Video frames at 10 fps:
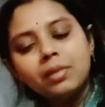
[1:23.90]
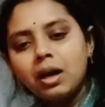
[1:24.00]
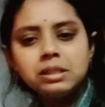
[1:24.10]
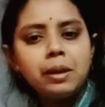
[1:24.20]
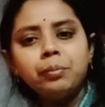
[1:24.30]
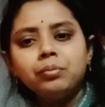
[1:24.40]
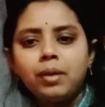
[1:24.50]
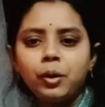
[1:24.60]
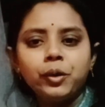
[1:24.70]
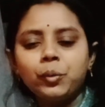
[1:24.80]
আসলাম
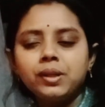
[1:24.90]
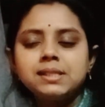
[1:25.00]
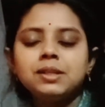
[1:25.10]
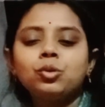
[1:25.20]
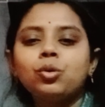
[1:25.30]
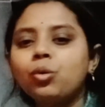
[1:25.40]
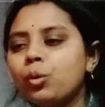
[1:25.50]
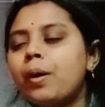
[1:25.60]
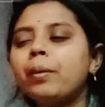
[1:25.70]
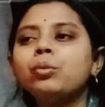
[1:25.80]
ভালোই ঘুরেছি তো ওর
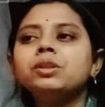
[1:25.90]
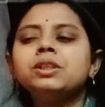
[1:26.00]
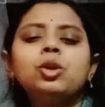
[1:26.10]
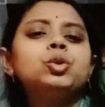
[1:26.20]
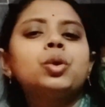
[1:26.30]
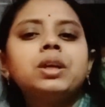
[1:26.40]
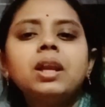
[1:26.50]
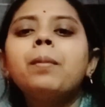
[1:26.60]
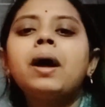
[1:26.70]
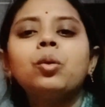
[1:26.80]
বাবা বলছিল শরীরটা
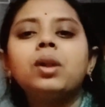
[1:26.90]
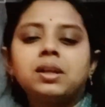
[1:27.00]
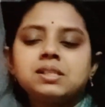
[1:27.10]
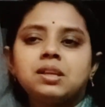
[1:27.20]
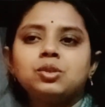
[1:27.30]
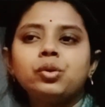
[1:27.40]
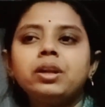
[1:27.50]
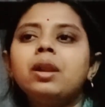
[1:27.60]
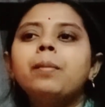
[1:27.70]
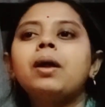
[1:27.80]
না ভালো লাগছে না শরীরটা
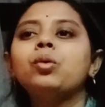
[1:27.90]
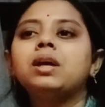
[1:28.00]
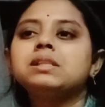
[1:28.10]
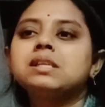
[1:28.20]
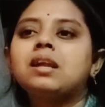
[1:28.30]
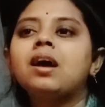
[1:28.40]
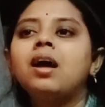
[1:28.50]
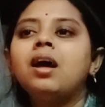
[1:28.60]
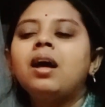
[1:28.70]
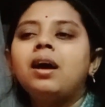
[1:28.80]
না ভালো লাগছে না
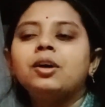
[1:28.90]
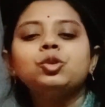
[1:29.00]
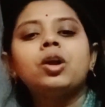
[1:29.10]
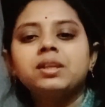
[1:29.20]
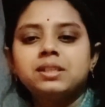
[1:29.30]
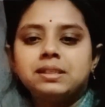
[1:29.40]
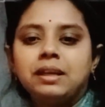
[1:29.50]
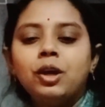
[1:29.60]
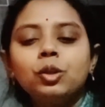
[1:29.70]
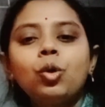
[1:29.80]
জ্বর এসছে
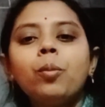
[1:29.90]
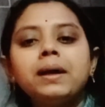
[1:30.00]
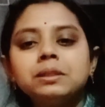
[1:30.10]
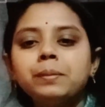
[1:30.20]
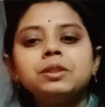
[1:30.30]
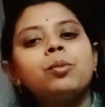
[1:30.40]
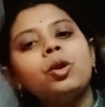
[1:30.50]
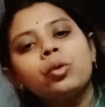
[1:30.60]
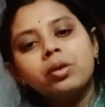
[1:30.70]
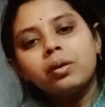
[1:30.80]
তো মাঝে মাঝে বলে
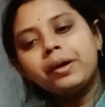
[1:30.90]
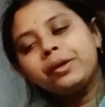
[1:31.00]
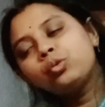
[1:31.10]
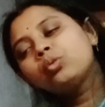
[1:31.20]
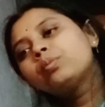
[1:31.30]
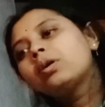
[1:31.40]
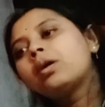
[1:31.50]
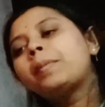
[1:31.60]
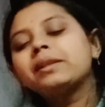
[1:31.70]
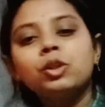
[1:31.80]
ওর একটু
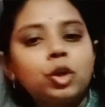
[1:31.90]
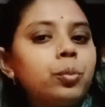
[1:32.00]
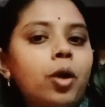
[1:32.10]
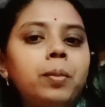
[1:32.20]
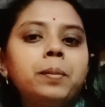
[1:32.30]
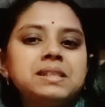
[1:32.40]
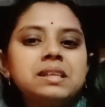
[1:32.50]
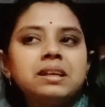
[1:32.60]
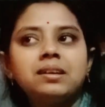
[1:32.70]
মাথা ধরার প্রবলেম আছে